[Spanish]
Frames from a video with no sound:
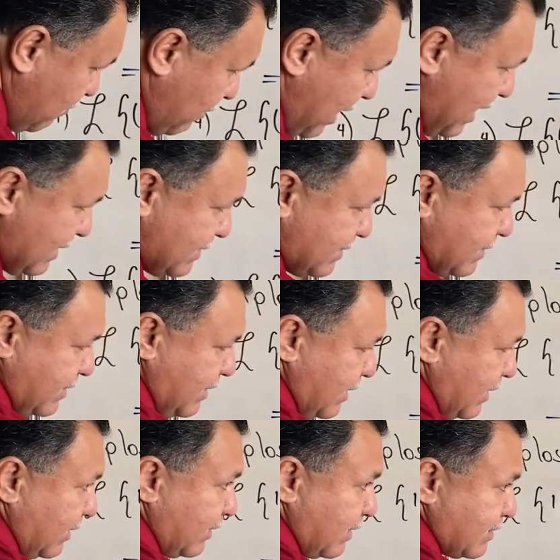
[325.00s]
más, y
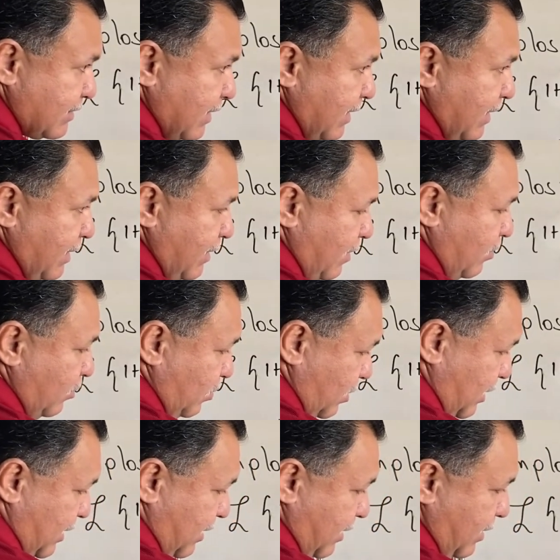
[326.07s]
en la tercera,
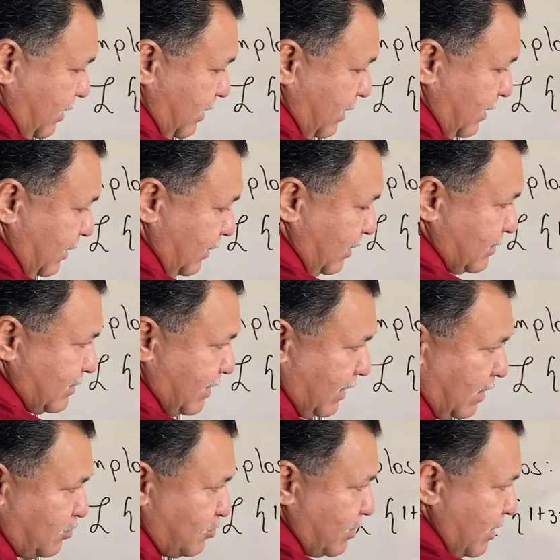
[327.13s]
eh, en el tercer
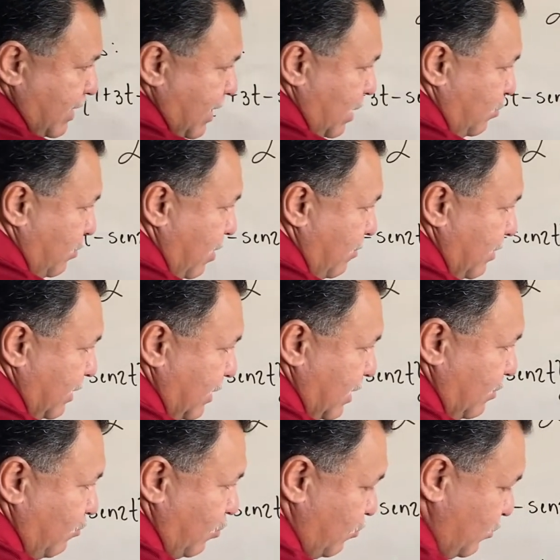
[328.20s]
caso sería nuevamente
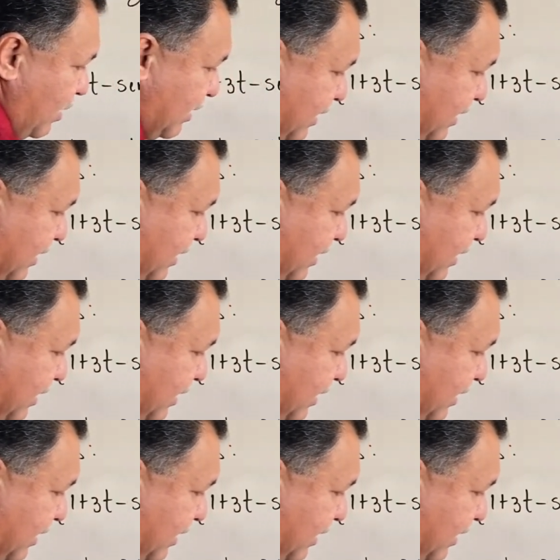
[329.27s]
la fórmula